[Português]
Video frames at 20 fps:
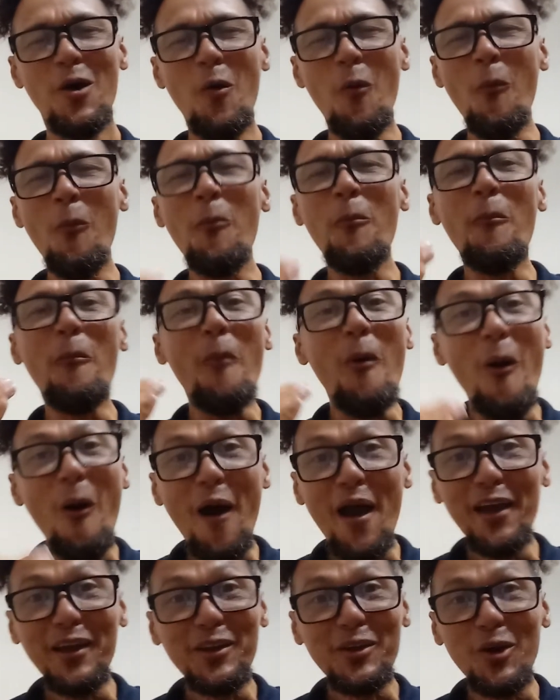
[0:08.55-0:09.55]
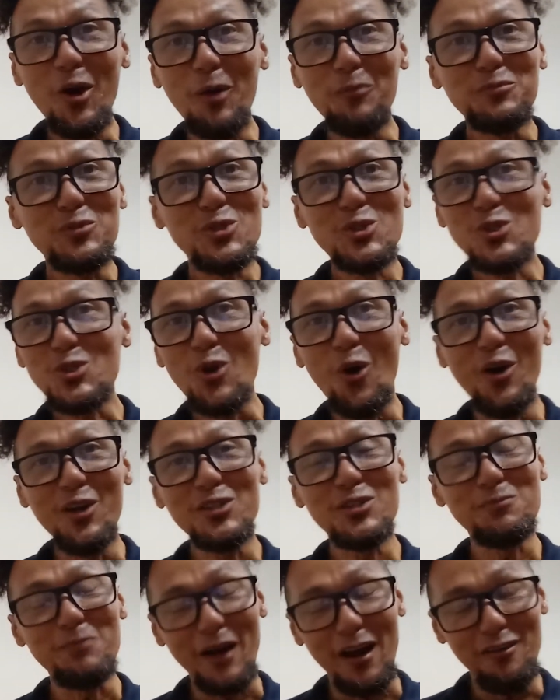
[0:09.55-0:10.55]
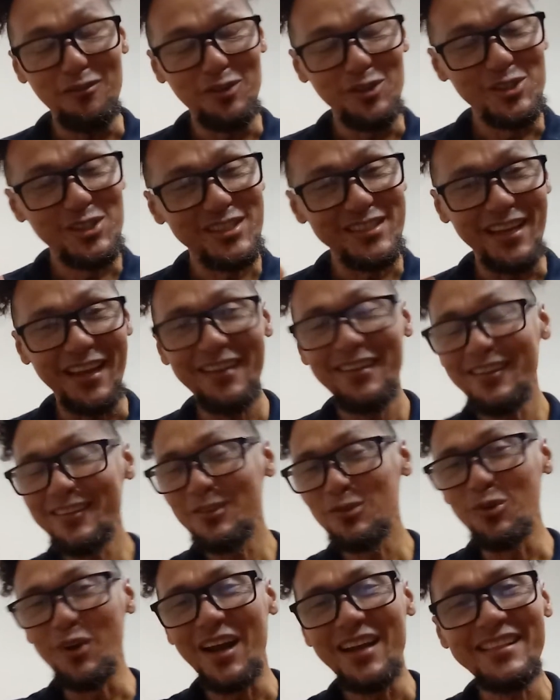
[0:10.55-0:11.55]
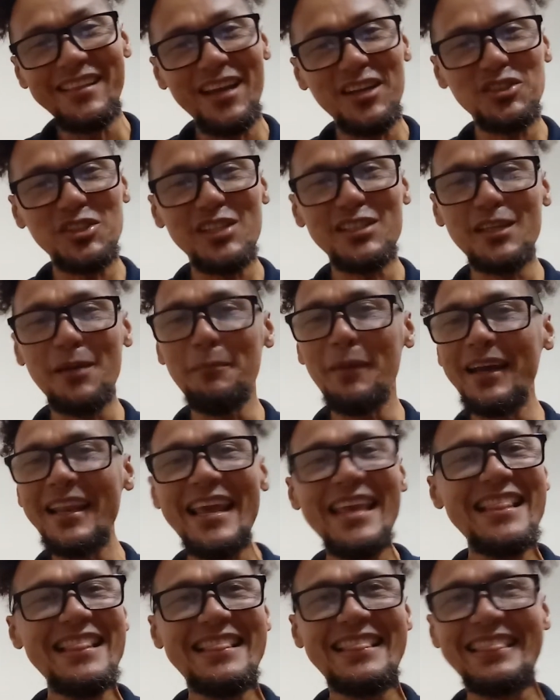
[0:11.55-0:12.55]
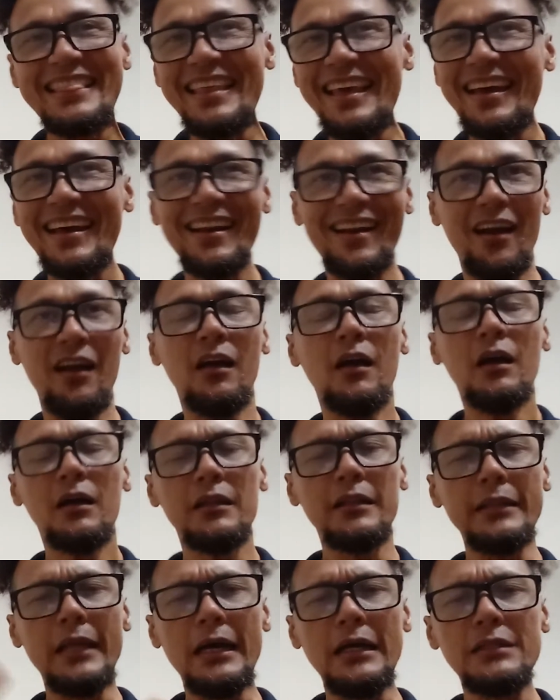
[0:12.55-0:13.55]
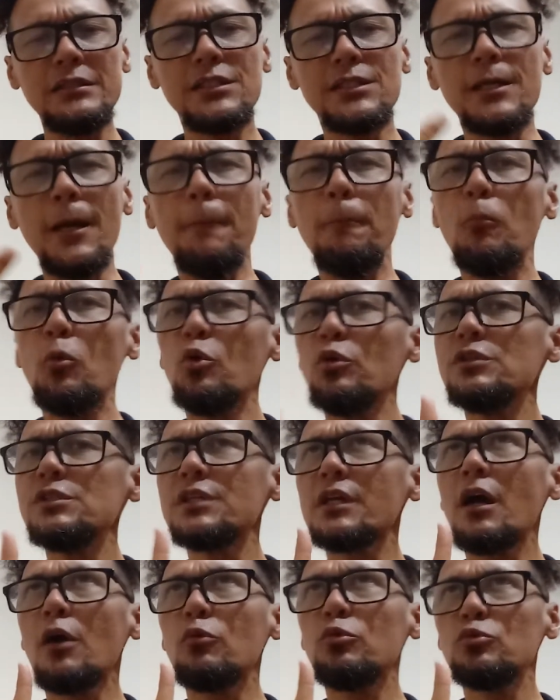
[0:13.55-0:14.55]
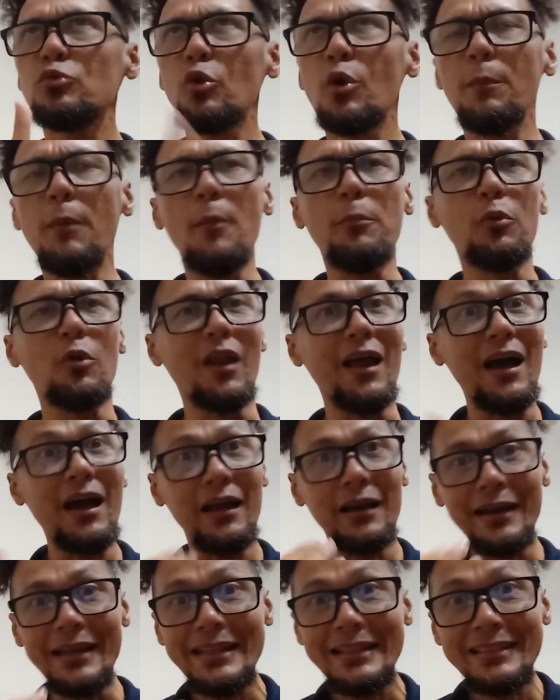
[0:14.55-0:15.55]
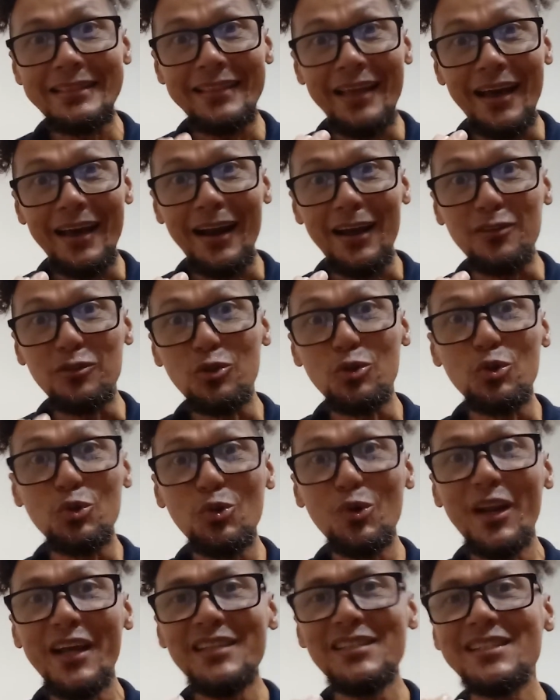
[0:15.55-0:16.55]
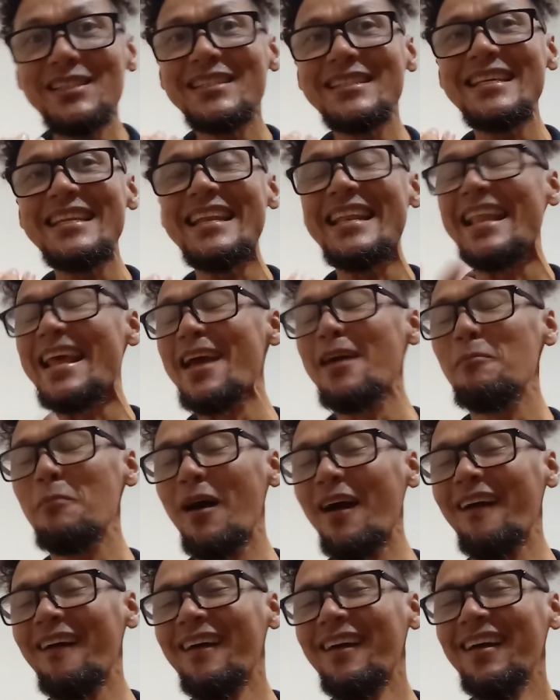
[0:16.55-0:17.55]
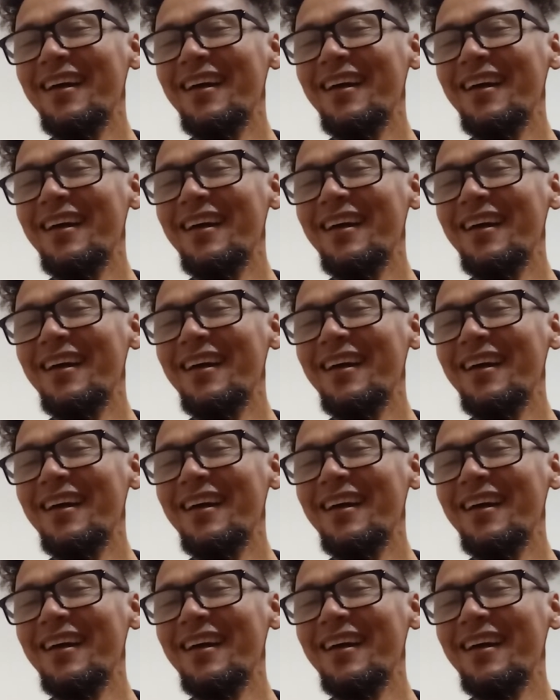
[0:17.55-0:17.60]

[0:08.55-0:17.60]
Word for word: Um moi de opções para você durante esta semana inteira: dança, música, cultura popular, literatura e cinema.